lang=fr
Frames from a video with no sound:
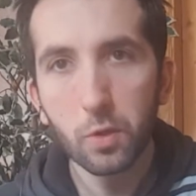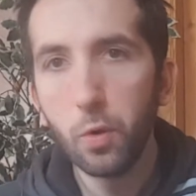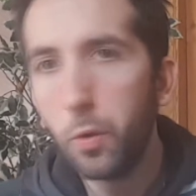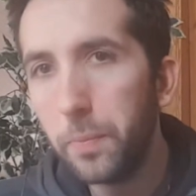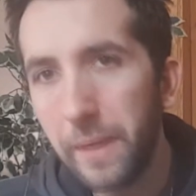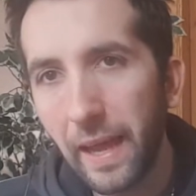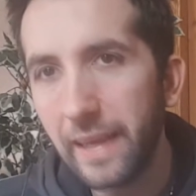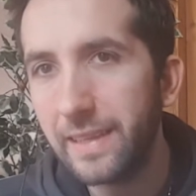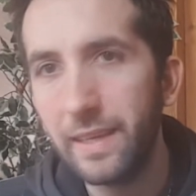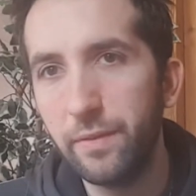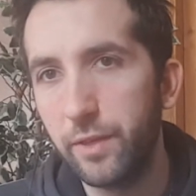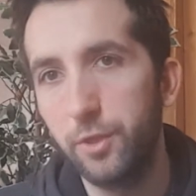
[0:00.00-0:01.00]
Ou bien ils
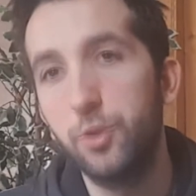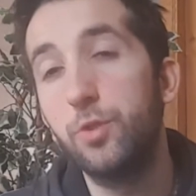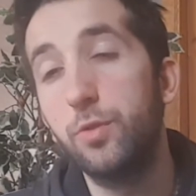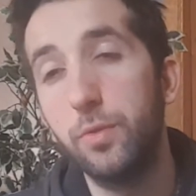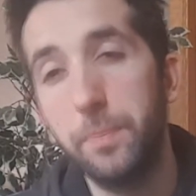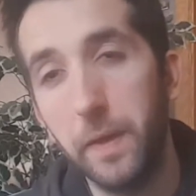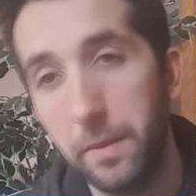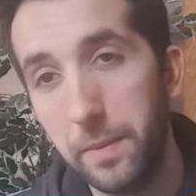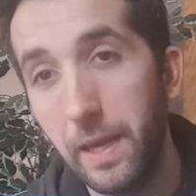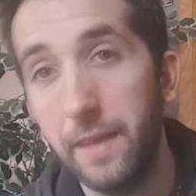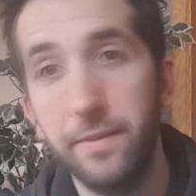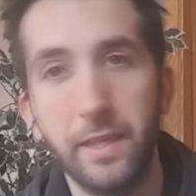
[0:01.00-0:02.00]
défendent super
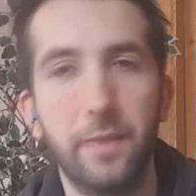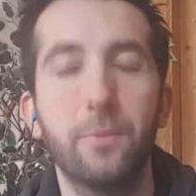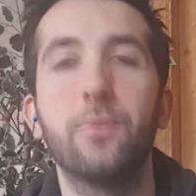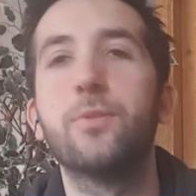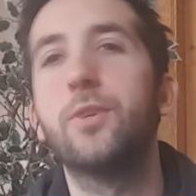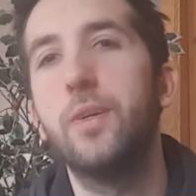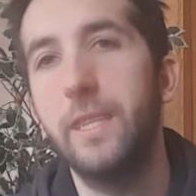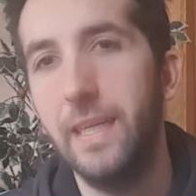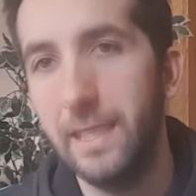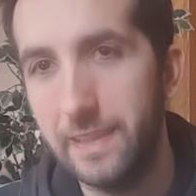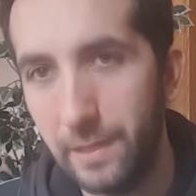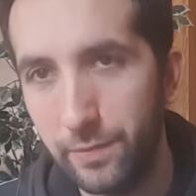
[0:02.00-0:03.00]
bien avec, on connaît
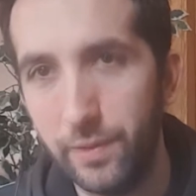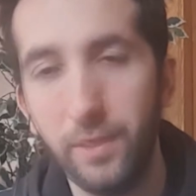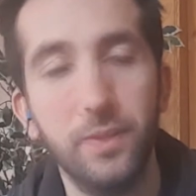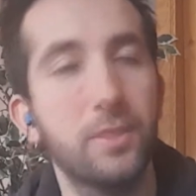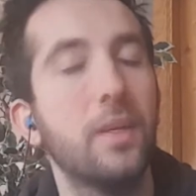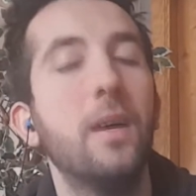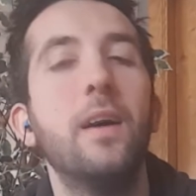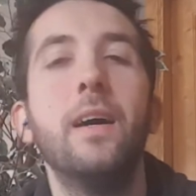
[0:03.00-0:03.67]
la défense,